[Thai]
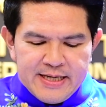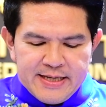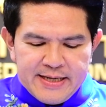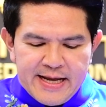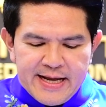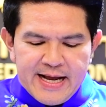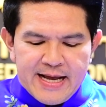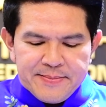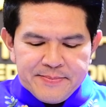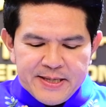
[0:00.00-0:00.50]

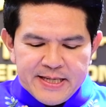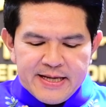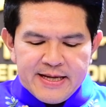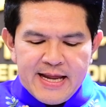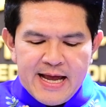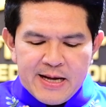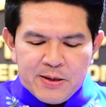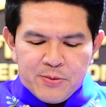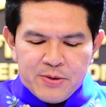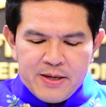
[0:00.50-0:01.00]
ในการพัฒ
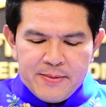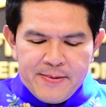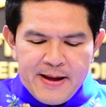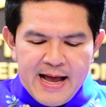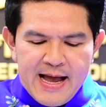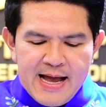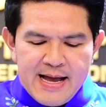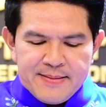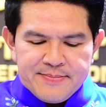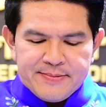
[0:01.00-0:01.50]
นาคุณ
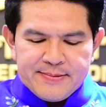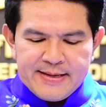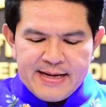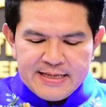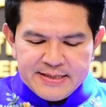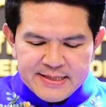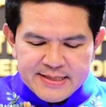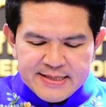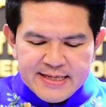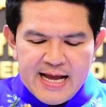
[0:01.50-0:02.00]
ภาพ
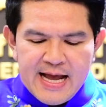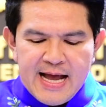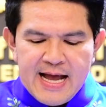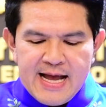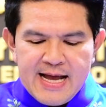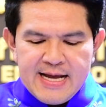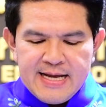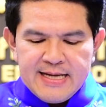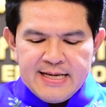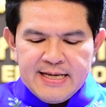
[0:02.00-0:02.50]
การศึกษา
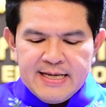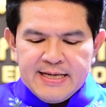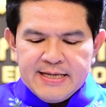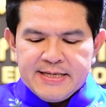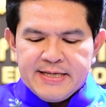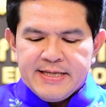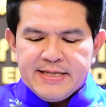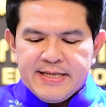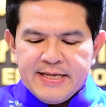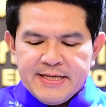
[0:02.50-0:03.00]

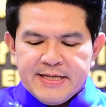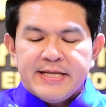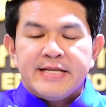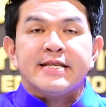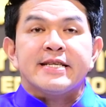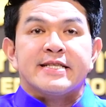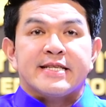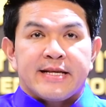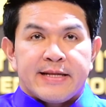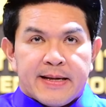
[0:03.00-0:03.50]
ยินดี
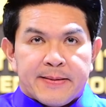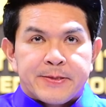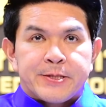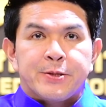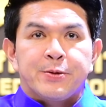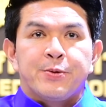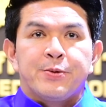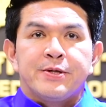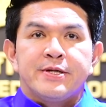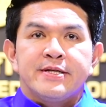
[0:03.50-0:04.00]
ที่จะสนับ
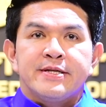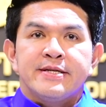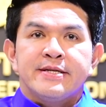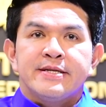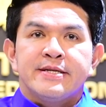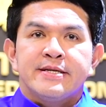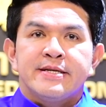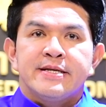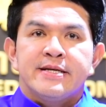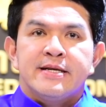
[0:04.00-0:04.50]
สนุน
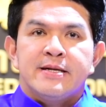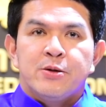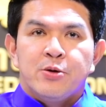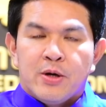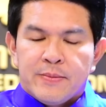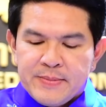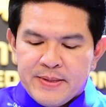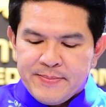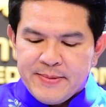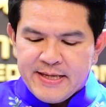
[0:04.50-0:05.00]

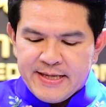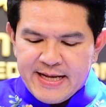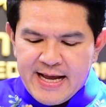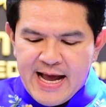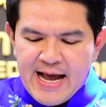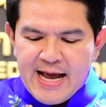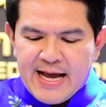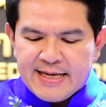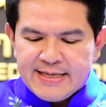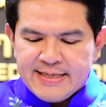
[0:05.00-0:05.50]
ร่วมดำเนิน
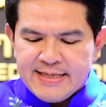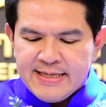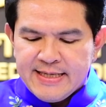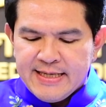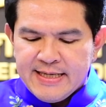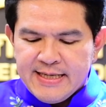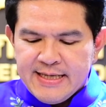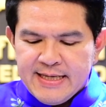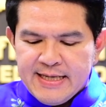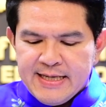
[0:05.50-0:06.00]
งาน
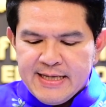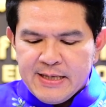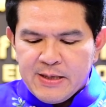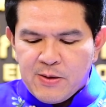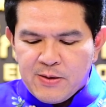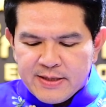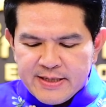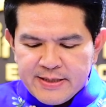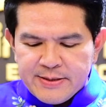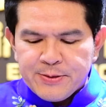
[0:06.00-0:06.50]

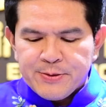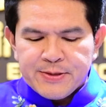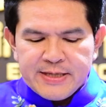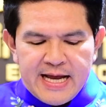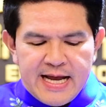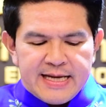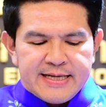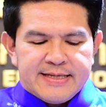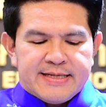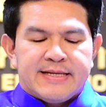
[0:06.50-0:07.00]
ของทุก
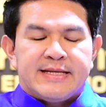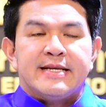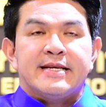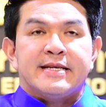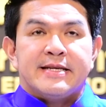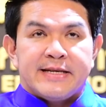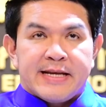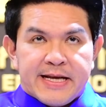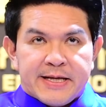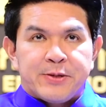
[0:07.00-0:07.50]
ท่าน
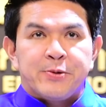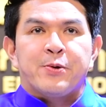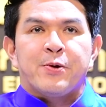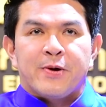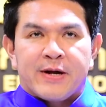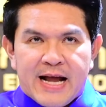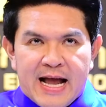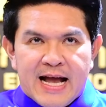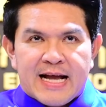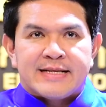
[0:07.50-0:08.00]
ในทุก
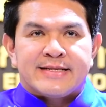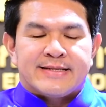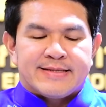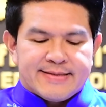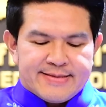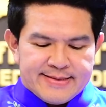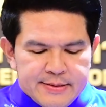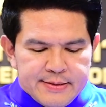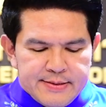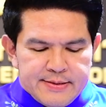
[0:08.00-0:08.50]
โอกาส
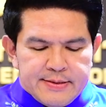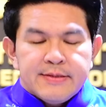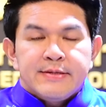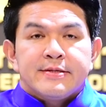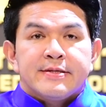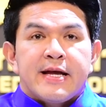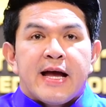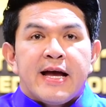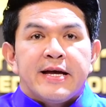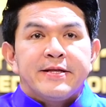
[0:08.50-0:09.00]

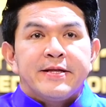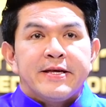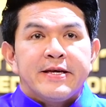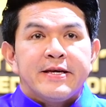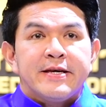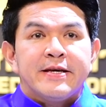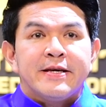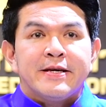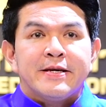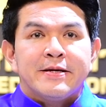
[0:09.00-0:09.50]
ใช้
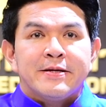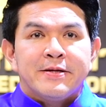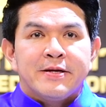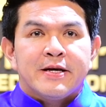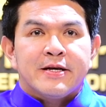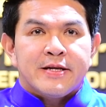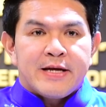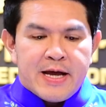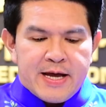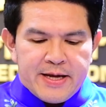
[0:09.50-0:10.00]
นี้
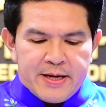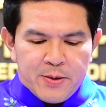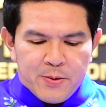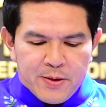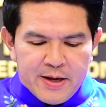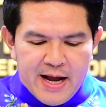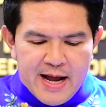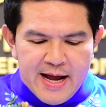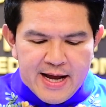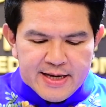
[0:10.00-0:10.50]
เนื่องใน
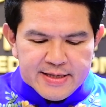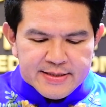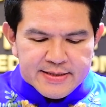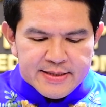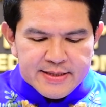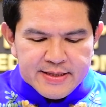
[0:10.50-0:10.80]
โอกาส